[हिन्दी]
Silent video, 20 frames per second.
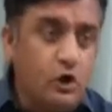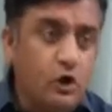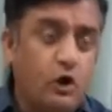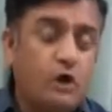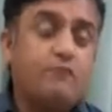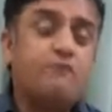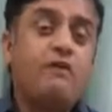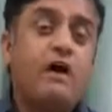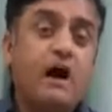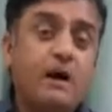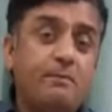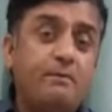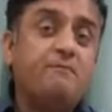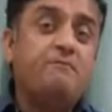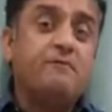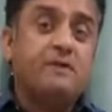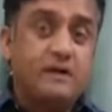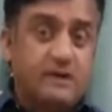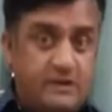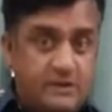और वहाँ पे
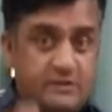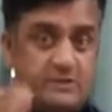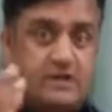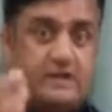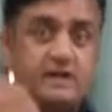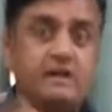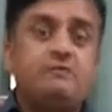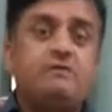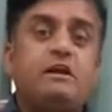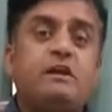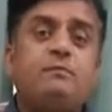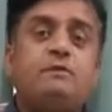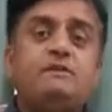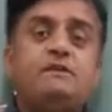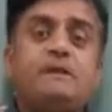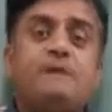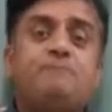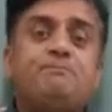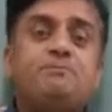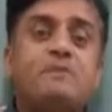फरा के चाहने वाले भी
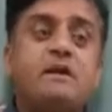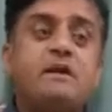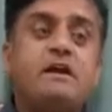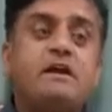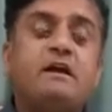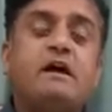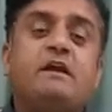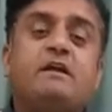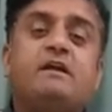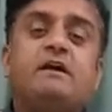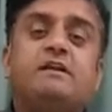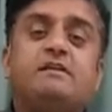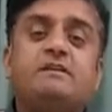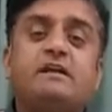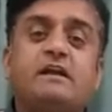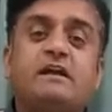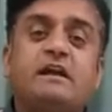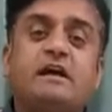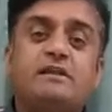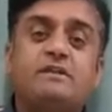थे खैर
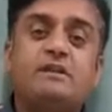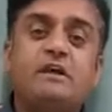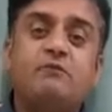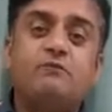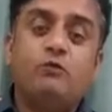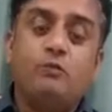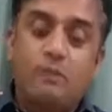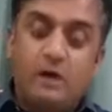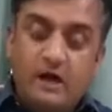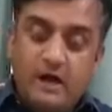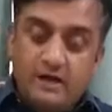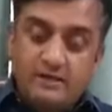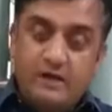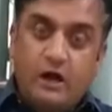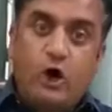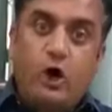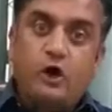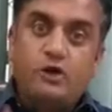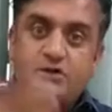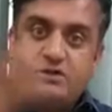करते कराते वो बकायदा
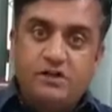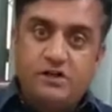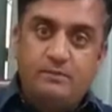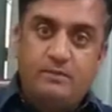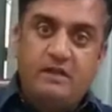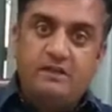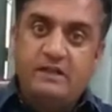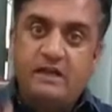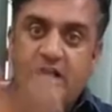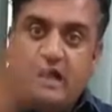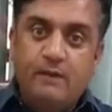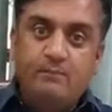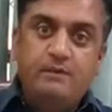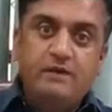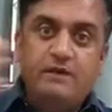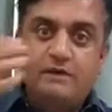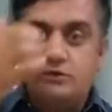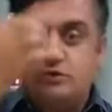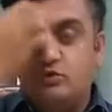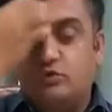ऑक्शन में
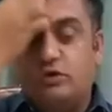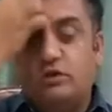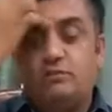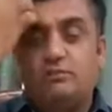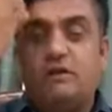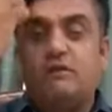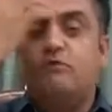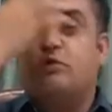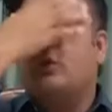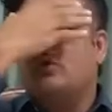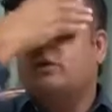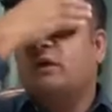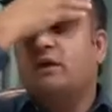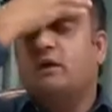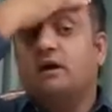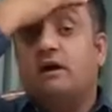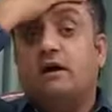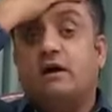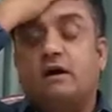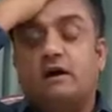नीलामी की सूरत में वो
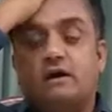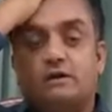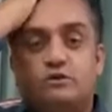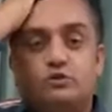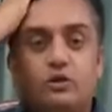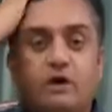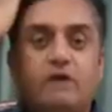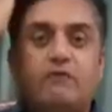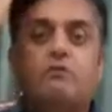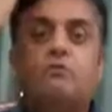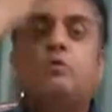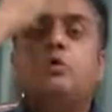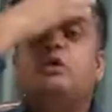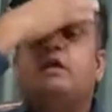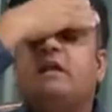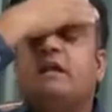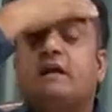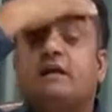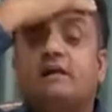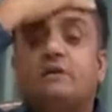जो है वो
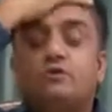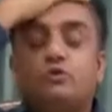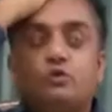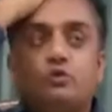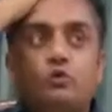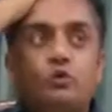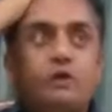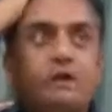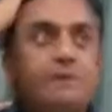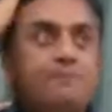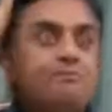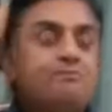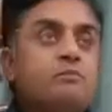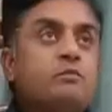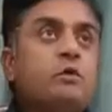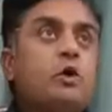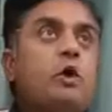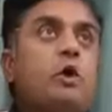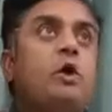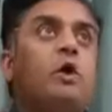बोली लगना शुरू होगी
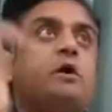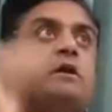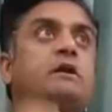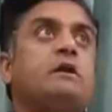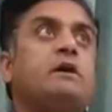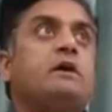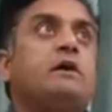और